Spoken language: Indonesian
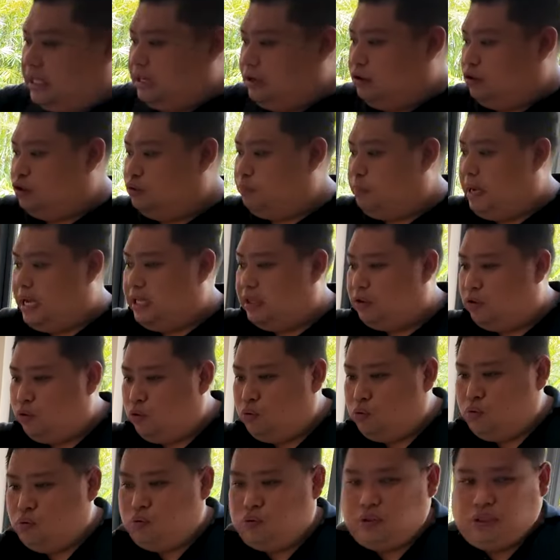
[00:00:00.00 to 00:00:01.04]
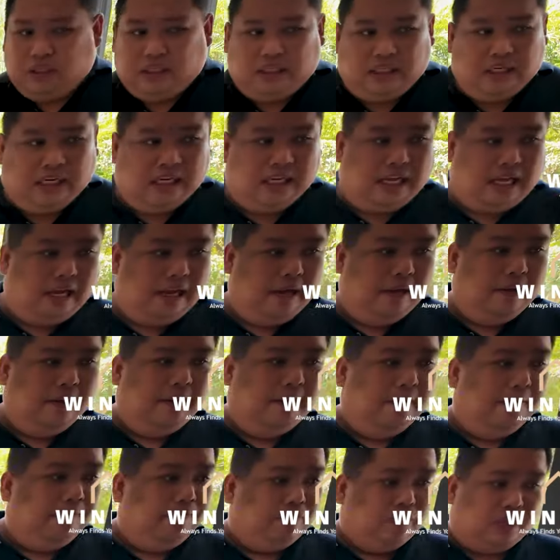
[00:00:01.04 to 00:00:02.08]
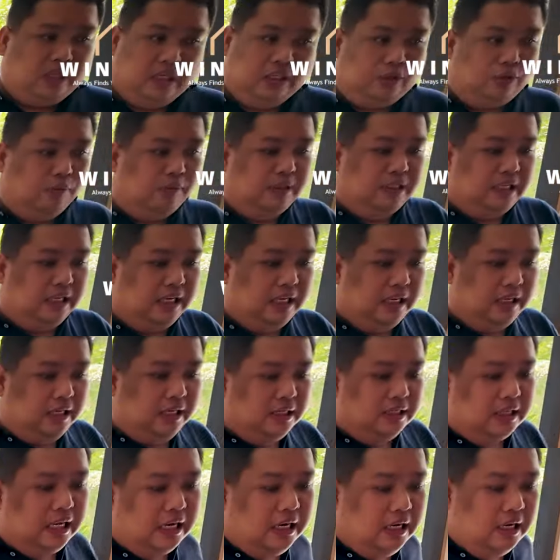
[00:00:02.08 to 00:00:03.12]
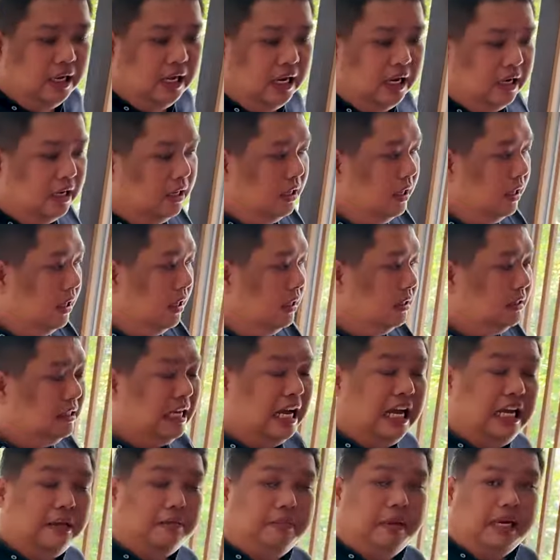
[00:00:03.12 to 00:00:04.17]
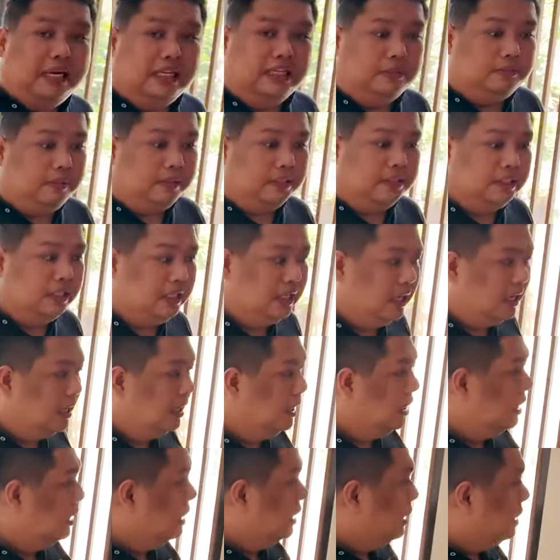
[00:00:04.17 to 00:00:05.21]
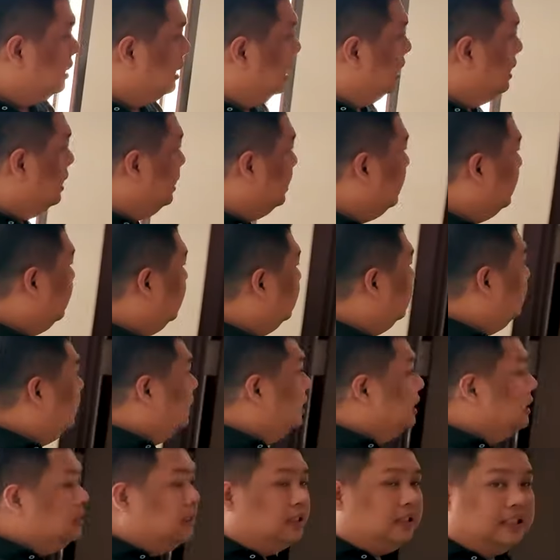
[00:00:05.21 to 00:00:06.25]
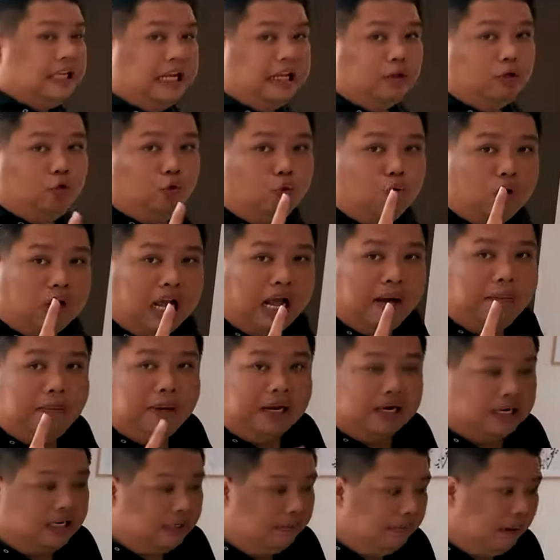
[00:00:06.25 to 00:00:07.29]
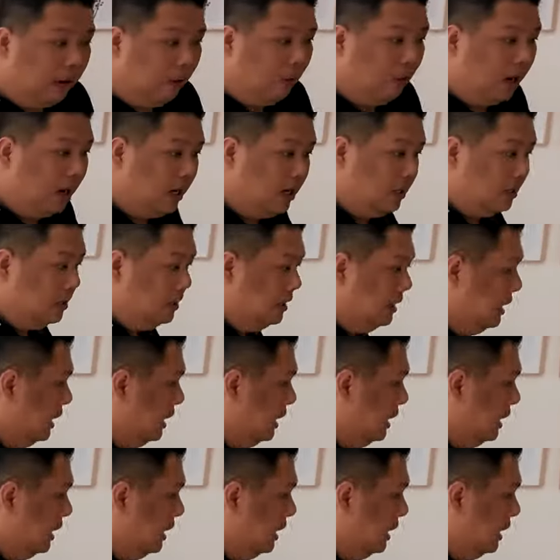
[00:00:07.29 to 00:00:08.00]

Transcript: taruh sepatu di sini ya. Itu bisa didesain dengan sangat manis pastinya. Dan ini satu kamar di bawah